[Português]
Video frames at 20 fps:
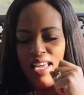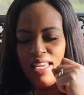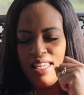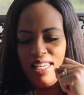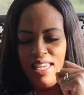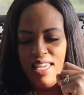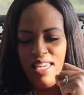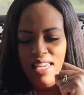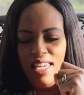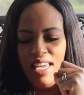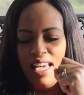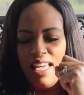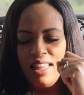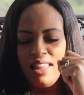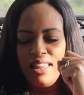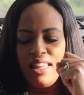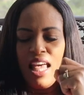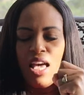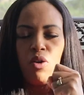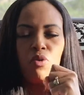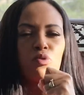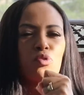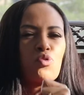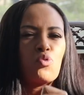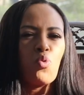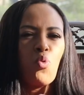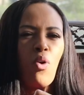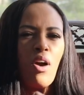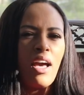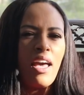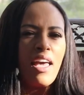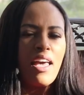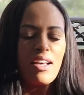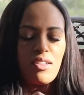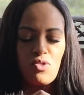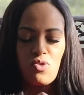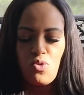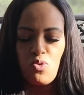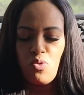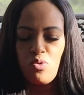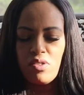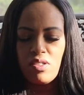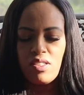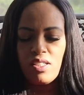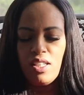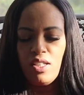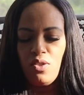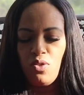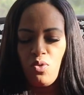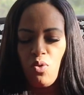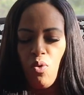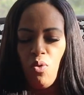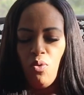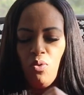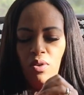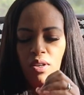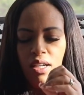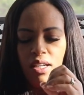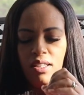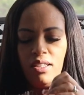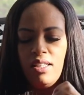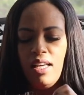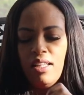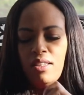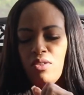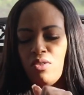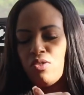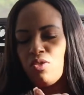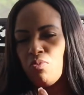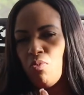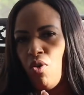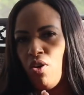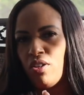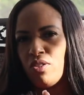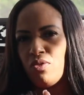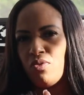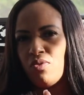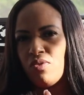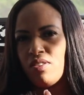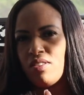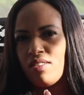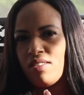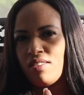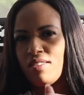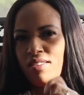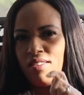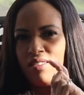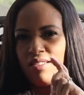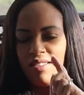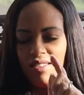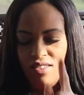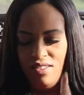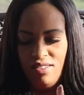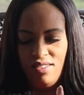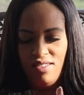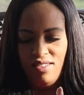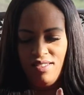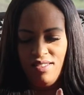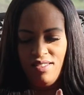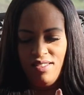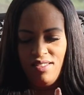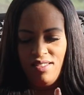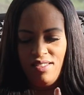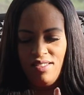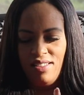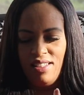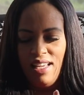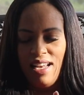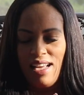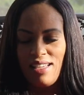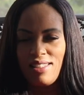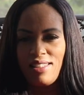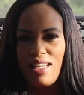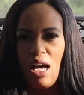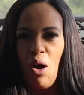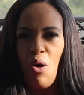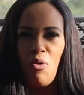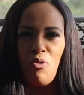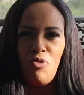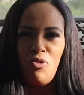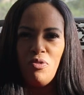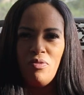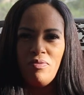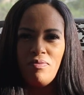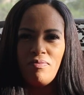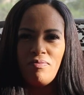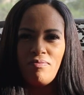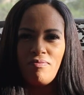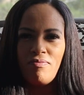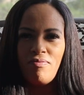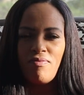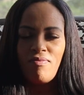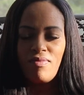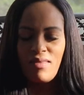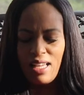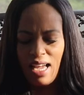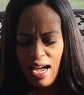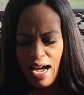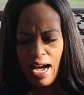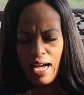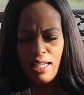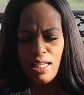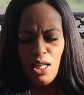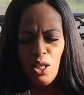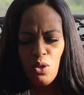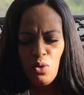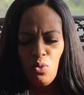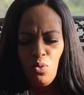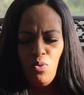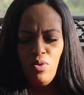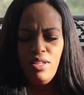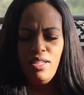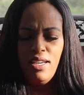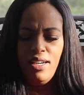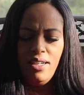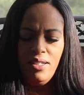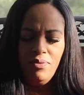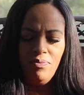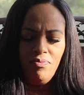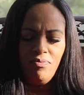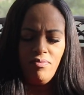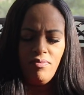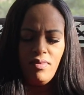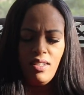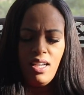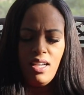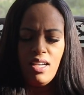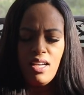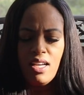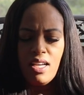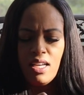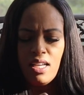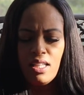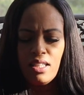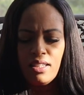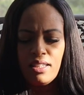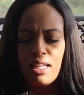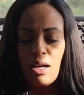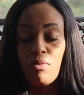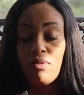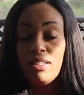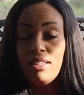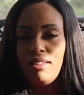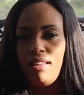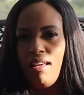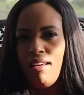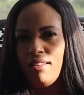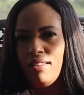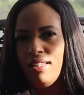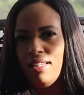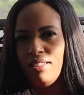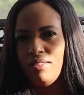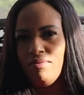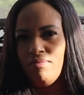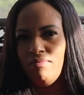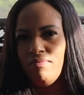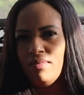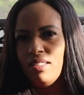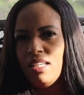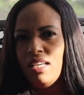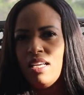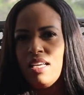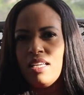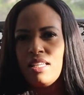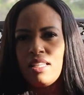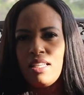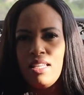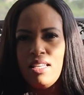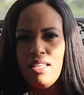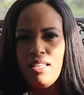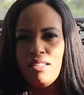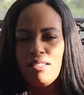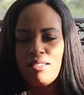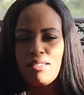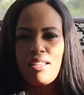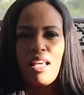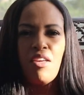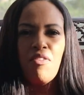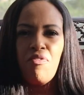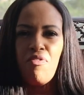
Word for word: que Deus o ressuscitou dentre os mortos, será salvo. Aleluia! Então entenda que sem